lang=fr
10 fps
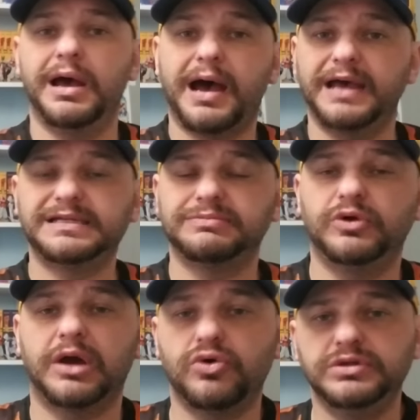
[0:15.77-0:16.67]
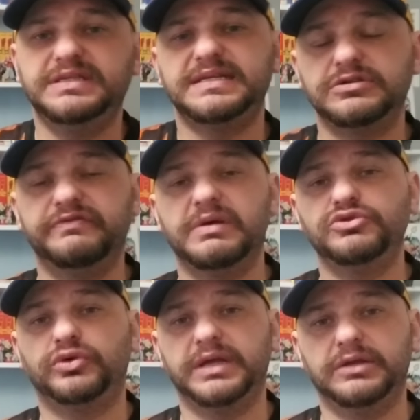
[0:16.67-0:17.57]
AS Monaco, 19e
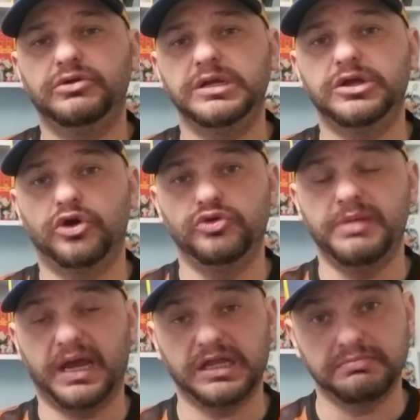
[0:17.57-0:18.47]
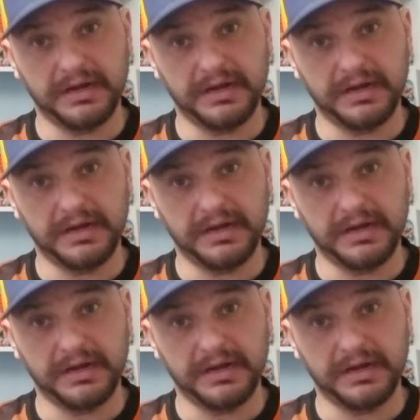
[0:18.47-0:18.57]
journée de Ligue 1 Uber Eats,